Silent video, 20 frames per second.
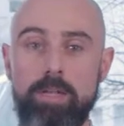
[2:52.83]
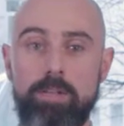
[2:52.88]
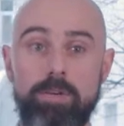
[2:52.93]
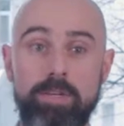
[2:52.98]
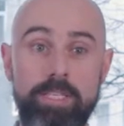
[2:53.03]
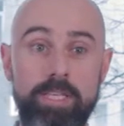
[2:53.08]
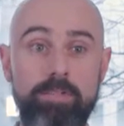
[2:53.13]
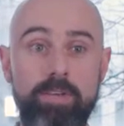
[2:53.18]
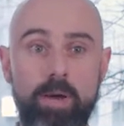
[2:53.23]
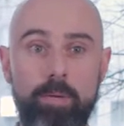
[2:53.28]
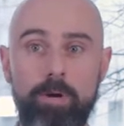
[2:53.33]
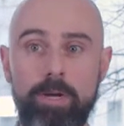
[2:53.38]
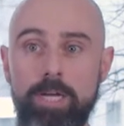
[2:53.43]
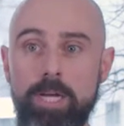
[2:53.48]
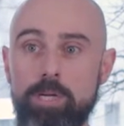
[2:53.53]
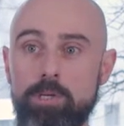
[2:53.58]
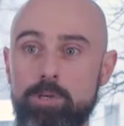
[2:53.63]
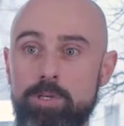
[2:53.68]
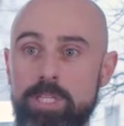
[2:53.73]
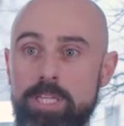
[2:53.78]
Donc, c'est vraiment
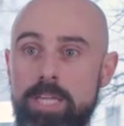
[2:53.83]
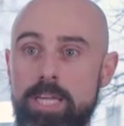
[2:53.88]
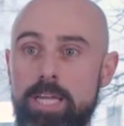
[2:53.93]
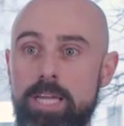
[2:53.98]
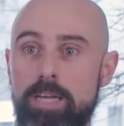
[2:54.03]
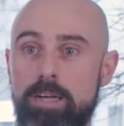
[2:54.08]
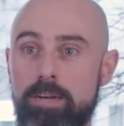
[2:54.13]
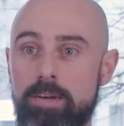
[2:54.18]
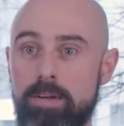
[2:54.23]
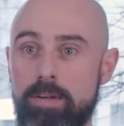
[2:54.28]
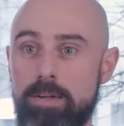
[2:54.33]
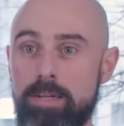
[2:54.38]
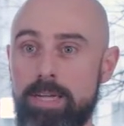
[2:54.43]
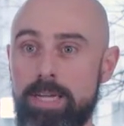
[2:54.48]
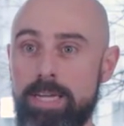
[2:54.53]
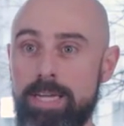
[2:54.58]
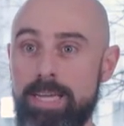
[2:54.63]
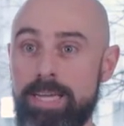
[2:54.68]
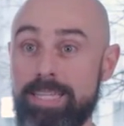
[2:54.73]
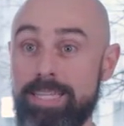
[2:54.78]
quelque chose qui est euh,
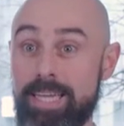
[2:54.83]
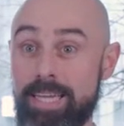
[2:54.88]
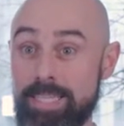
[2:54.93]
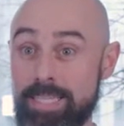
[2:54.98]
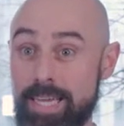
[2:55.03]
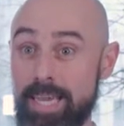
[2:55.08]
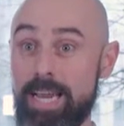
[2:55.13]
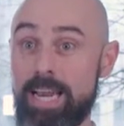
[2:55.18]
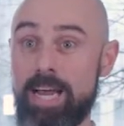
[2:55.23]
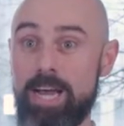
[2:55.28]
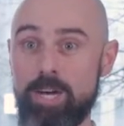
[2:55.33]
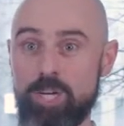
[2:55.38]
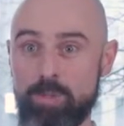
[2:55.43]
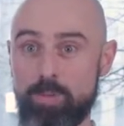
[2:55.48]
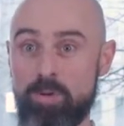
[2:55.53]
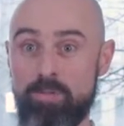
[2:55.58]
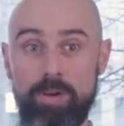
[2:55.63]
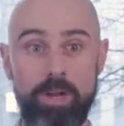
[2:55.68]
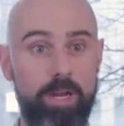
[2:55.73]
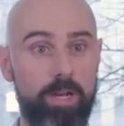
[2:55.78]
très, très large. On
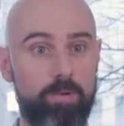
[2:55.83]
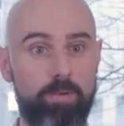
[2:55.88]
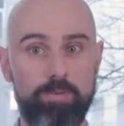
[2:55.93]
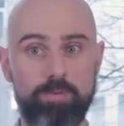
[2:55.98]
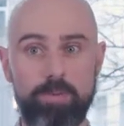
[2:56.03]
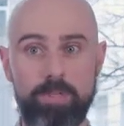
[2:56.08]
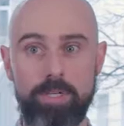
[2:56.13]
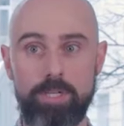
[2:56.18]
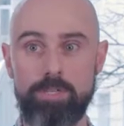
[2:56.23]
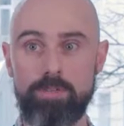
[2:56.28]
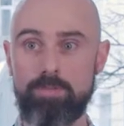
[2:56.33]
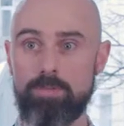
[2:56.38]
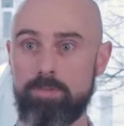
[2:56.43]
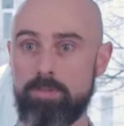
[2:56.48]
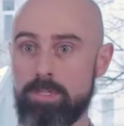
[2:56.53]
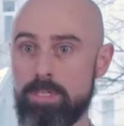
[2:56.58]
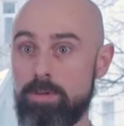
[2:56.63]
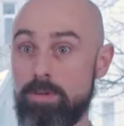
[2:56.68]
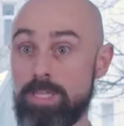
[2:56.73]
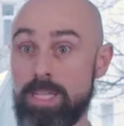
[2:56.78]
peut faire de la consultation
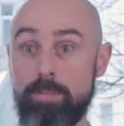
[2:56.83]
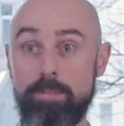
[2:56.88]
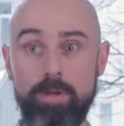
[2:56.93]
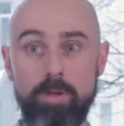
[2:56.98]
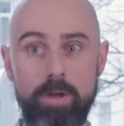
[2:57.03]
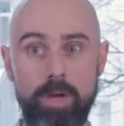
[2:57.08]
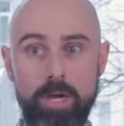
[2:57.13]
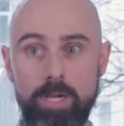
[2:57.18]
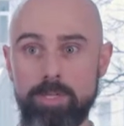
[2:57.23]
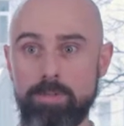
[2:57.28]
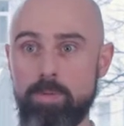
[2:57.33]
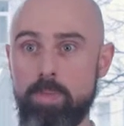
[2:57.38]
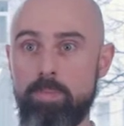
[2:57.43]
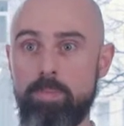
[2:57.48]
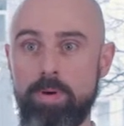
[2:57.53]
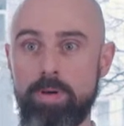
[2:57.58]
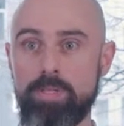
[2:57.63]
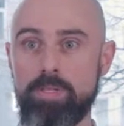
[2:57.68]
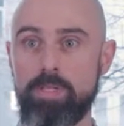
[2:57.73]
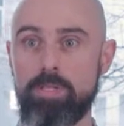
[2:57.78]
aussi en amélioration de
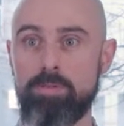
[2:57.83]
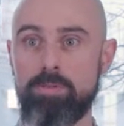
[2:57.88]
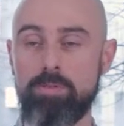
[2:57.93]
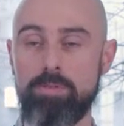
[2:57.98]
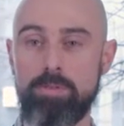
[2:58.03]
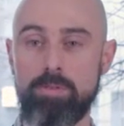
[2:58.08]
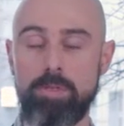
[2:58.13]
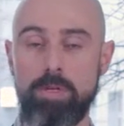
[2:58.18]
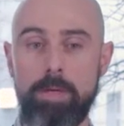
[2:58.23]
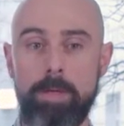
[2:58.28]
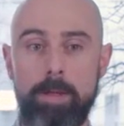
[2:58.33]
processus.